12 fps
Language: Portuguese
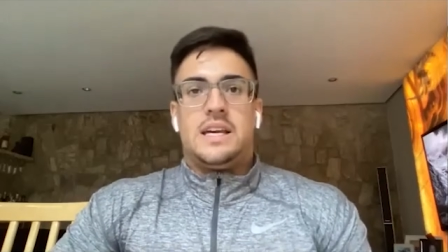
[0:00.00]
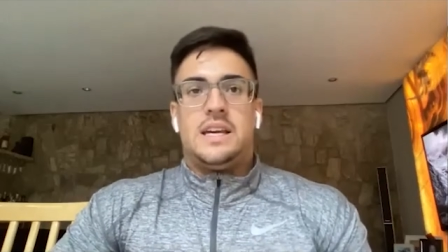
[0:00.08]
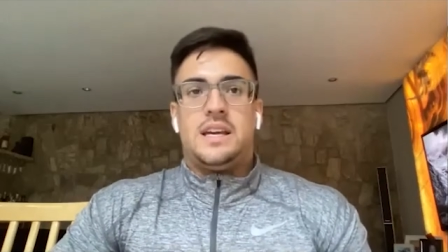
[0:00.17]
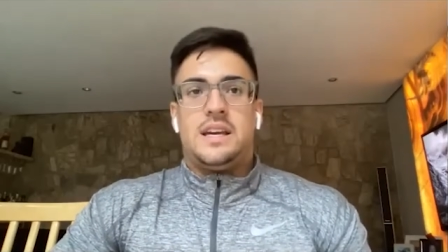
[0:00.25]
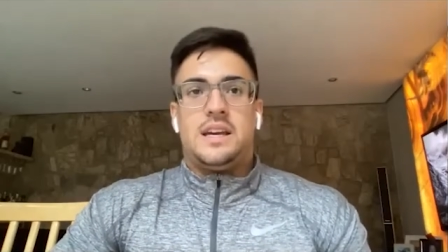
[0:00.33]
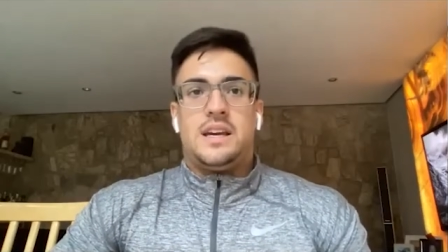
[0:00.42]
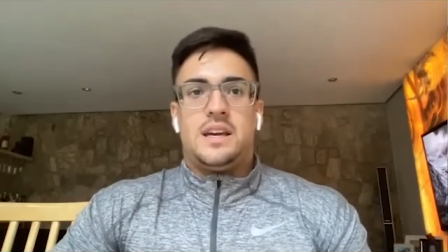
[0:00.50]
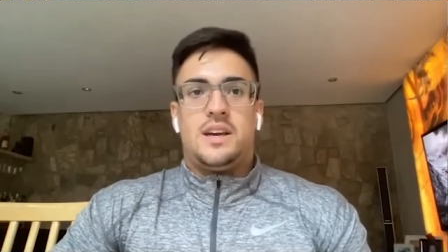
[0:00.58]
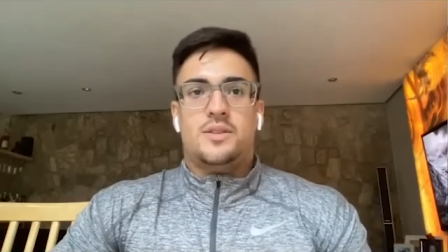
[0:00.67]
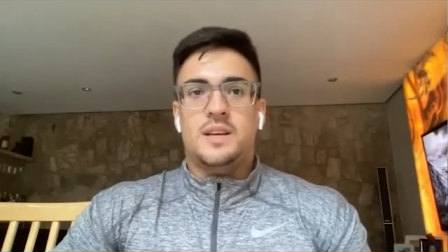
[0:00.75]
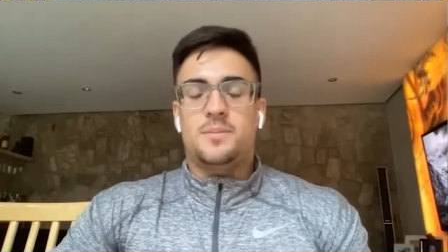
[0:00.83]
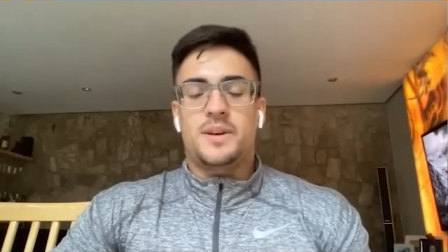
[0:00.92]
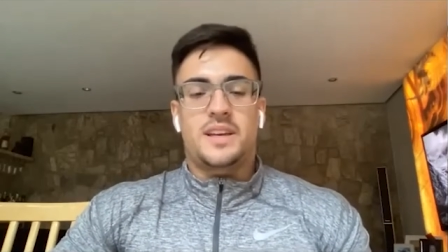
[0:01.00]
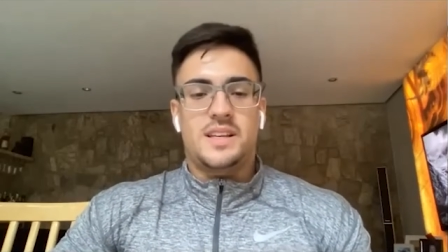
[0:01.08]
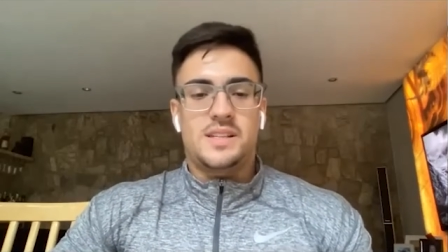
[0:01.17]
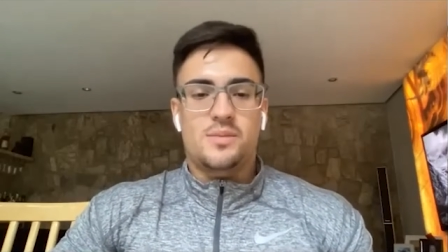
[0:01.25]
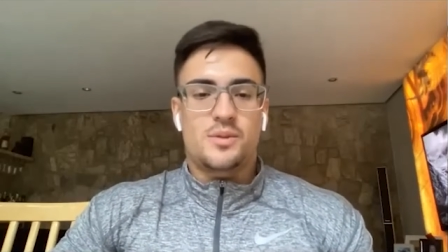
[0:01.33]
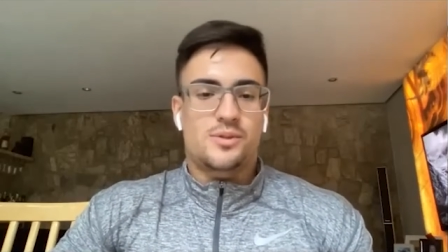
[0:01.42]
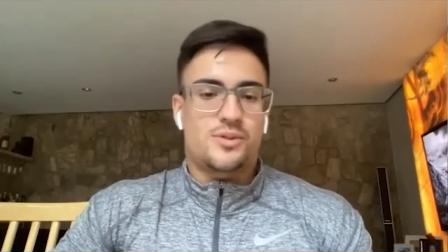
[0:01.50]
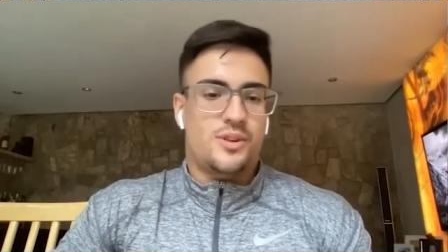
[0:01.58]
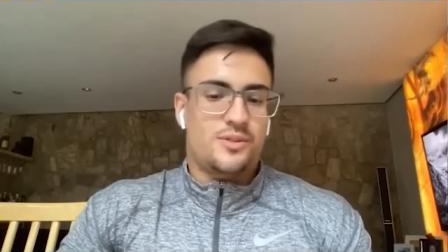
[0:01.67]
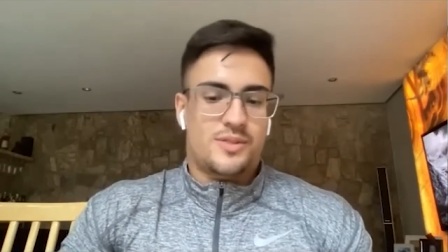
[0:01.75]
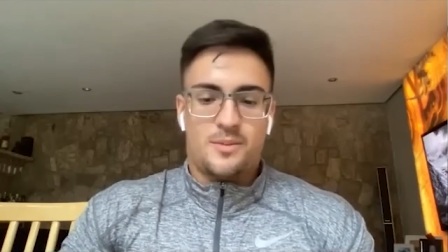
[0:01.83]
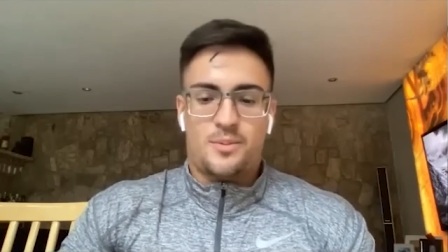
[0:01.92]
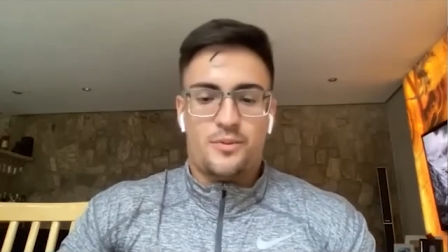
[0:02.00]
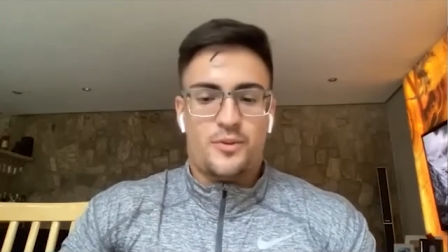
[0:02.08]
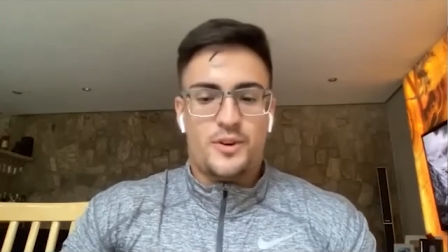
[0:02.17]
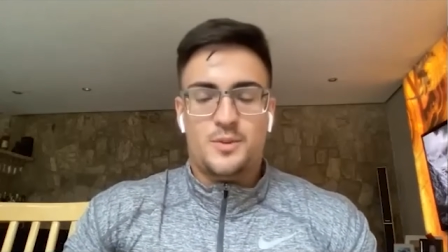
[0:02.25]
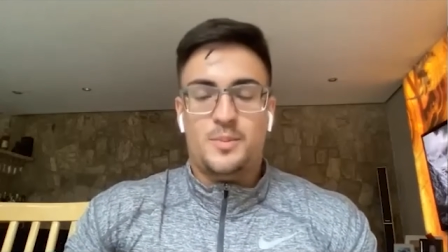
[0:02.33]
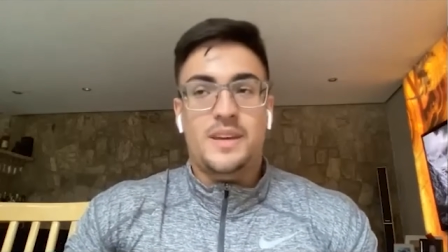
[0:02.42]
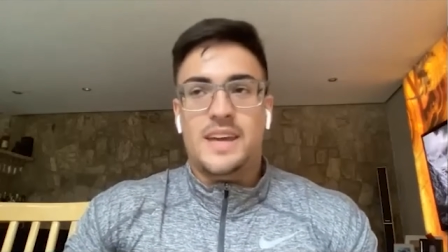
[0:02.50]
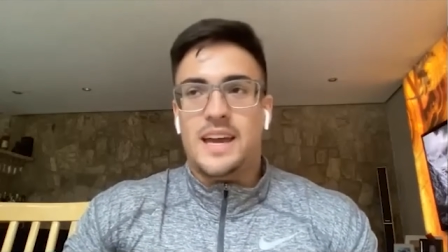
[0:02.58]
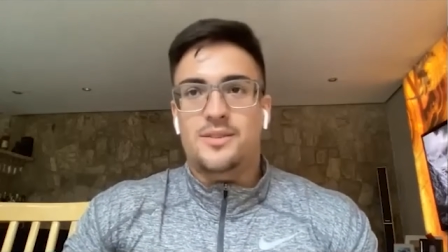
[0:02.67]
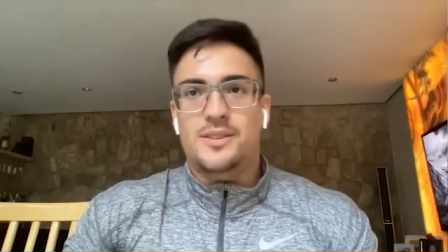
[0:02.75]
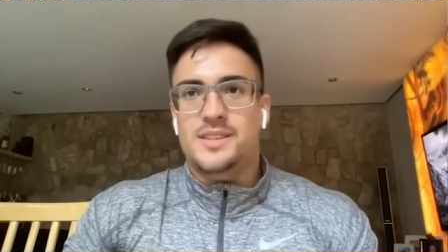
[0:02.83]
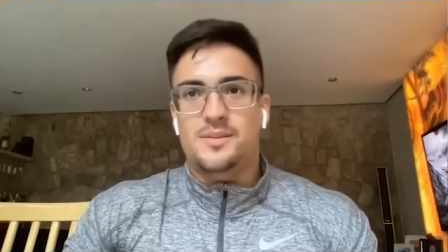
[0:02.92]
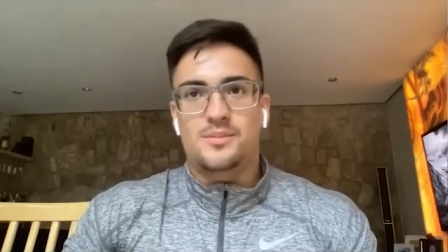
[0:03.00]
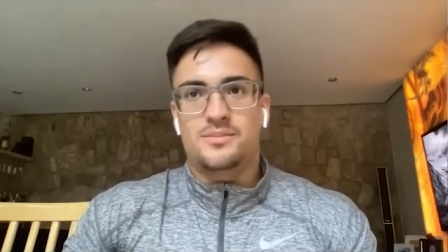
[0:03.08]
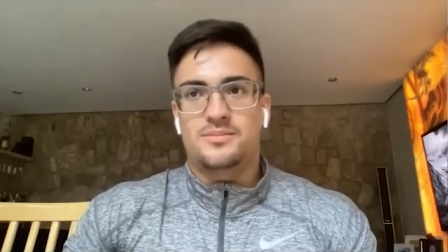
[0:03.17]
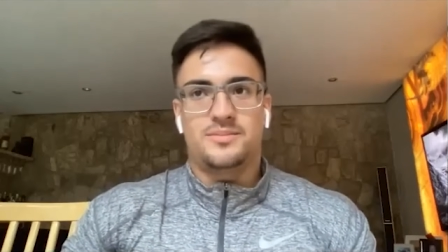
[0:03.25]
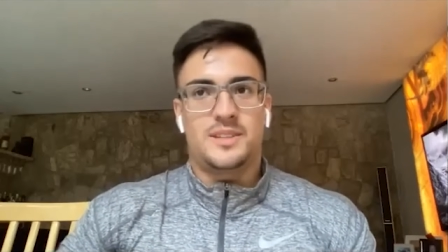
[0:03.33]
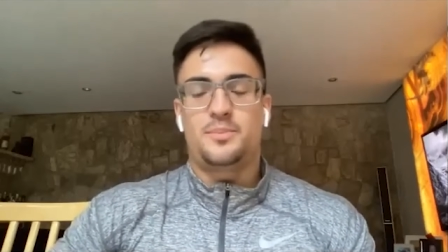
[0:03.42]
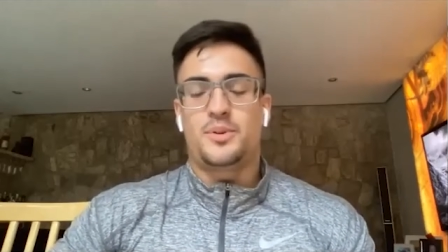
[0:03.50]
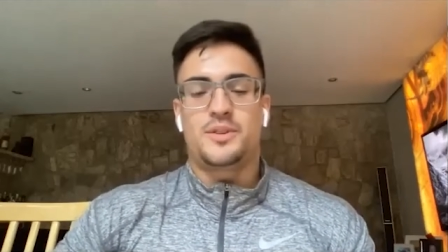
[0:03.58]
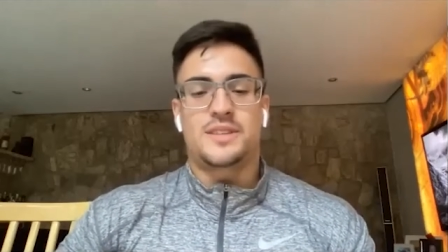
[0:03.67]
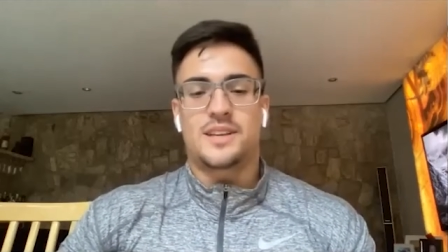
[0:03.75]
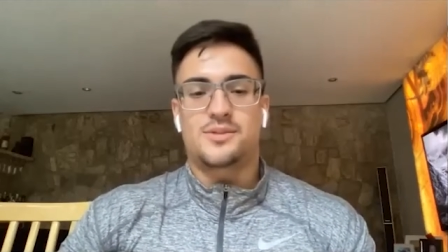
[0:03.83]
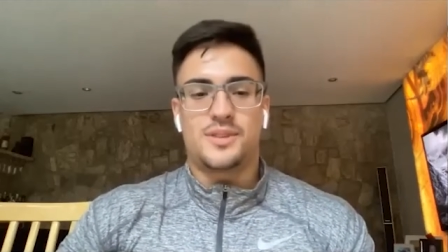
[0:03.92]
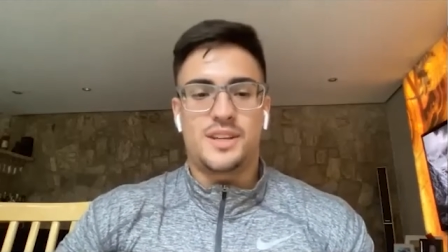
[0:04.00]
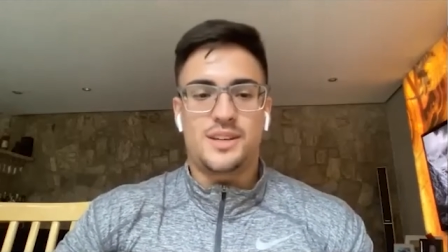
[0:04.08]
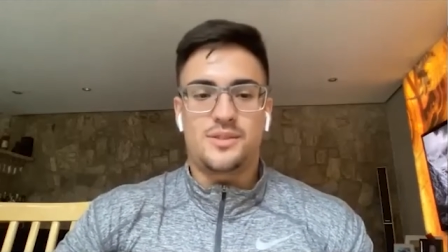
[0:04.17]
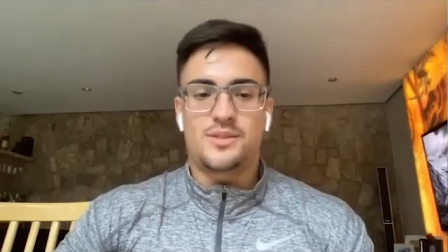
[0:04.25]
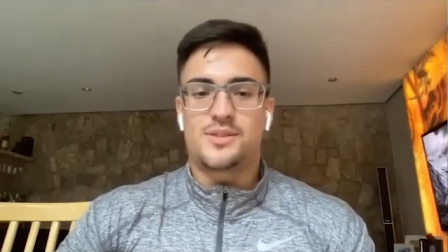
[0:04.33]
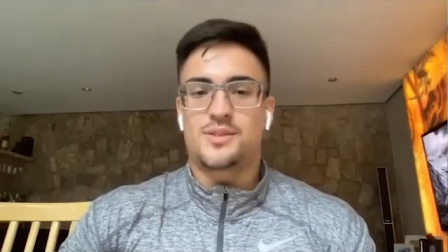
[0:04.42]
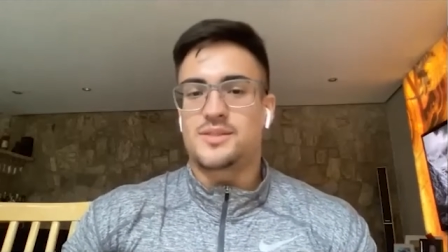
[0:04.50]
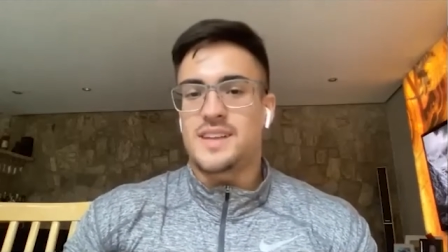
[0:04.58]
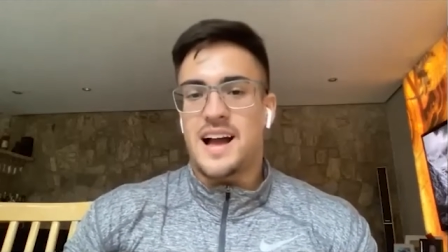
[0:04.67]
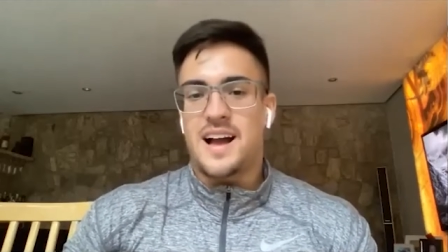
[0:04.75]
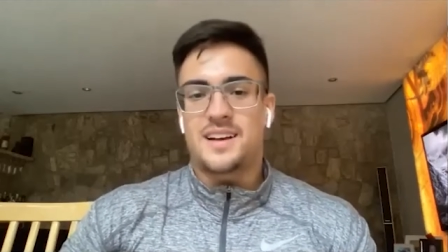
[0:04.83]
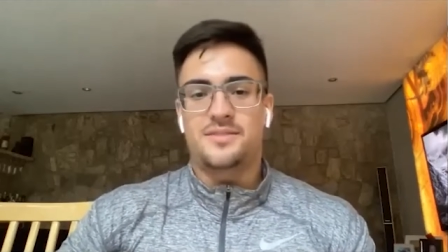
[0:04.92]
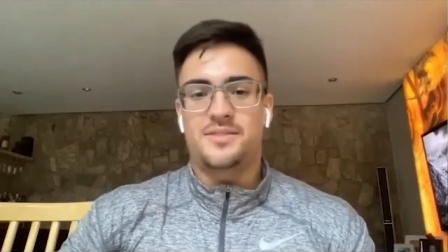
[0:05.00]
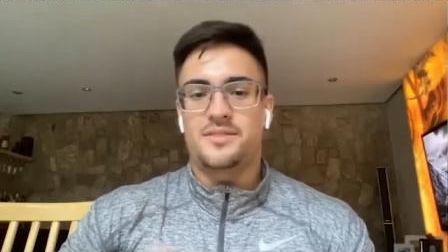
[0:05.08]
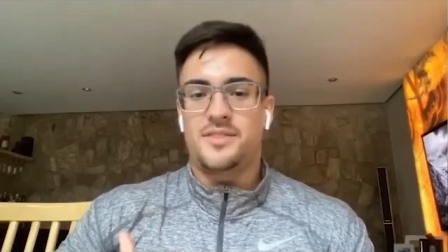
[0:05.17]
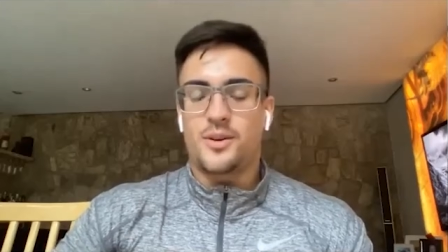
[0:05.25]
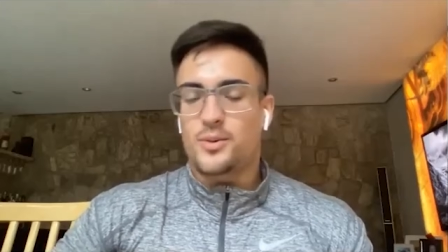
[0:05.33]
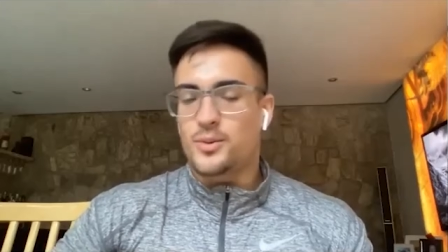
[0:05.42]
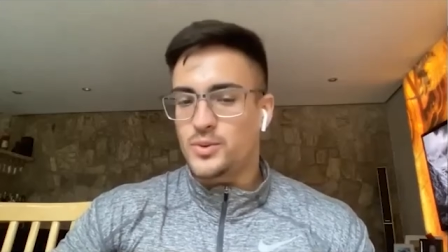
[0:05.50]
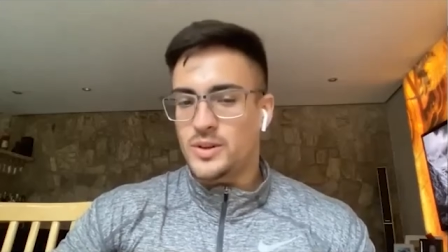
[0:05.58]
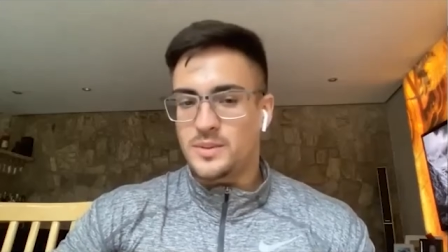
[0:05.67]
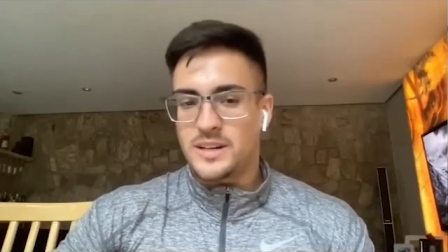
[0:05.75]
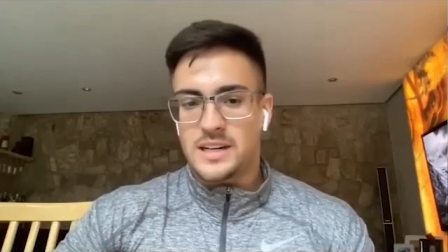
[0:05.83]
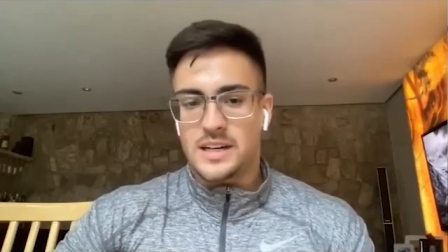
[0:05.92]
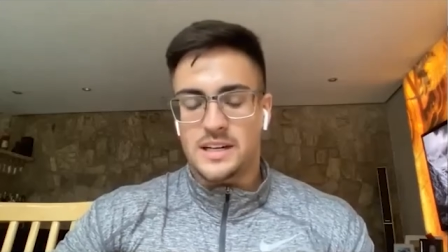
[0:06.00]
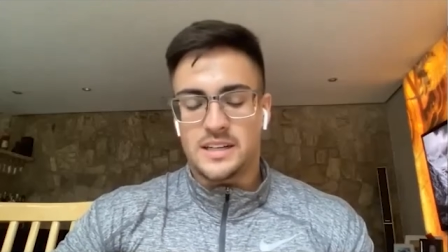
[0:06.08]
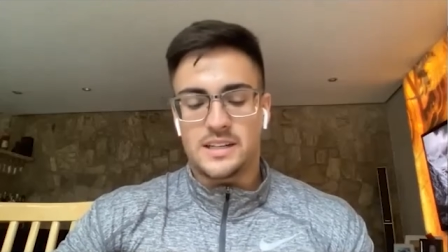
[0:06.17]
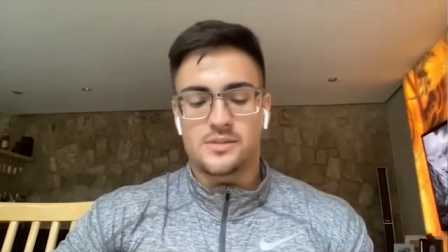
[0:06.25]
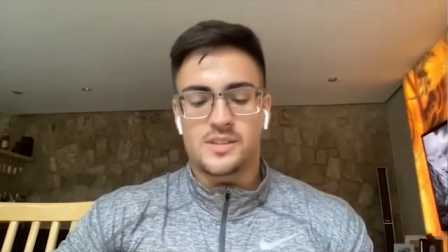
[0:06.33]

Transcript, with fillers: E eu sempre quis, meu sonho sempre foi de pequeno, assim, ir para os Estados Unidos, estudar, viver a cultura americana.